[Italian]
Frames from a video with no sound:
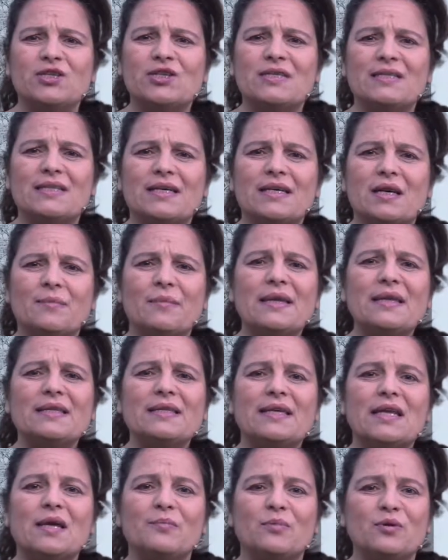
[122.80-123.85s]

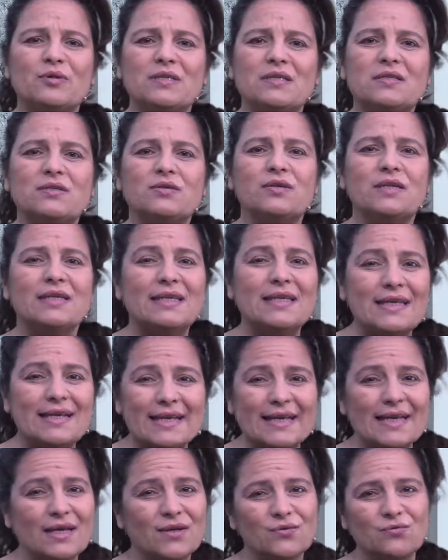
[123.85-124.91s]
necessariamente la posizione di
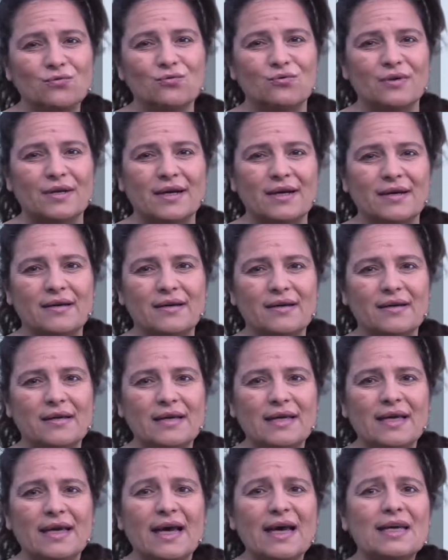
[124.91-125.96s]
creatura,
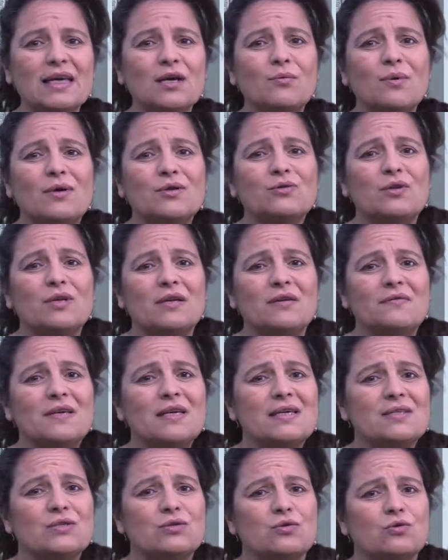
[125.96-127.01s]
anche quando le
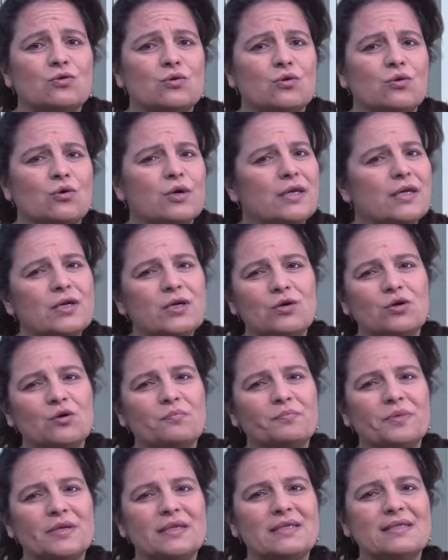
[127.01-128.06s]
vie sono
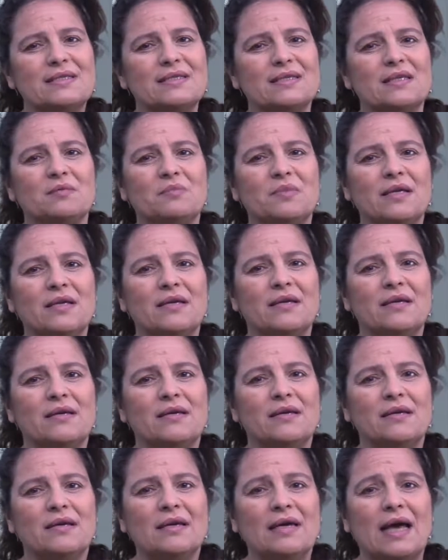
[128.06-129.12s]
incomprensibili,
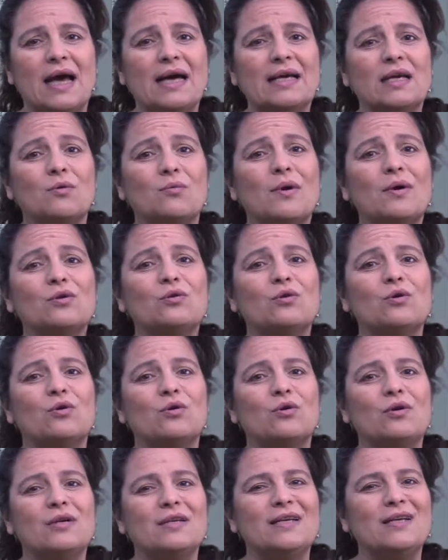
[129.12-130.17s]
anche
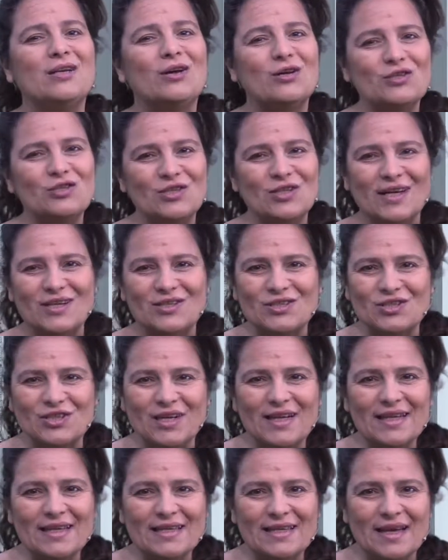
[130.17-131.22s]
quando l'illogica
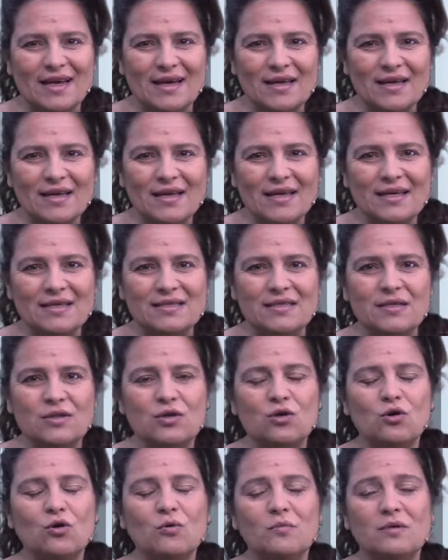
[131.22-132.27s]
scelta si,
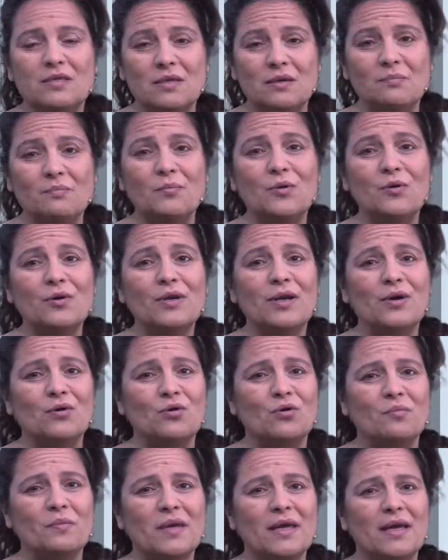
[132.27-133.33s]
inco- si impone
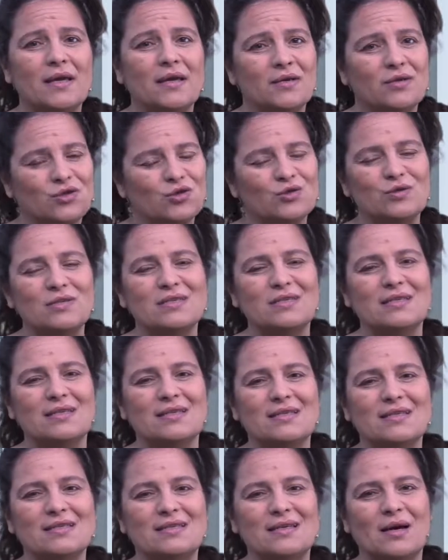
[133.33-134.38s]
come
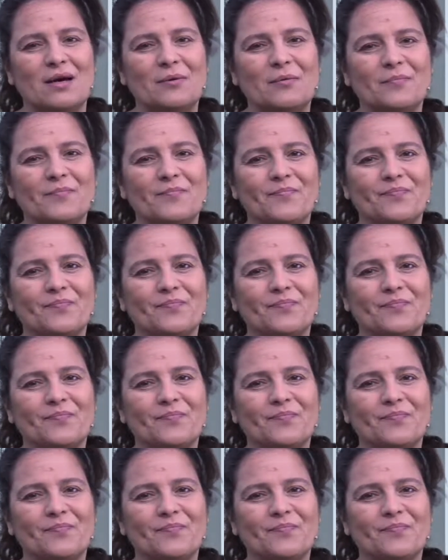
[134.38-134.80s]
giustizia.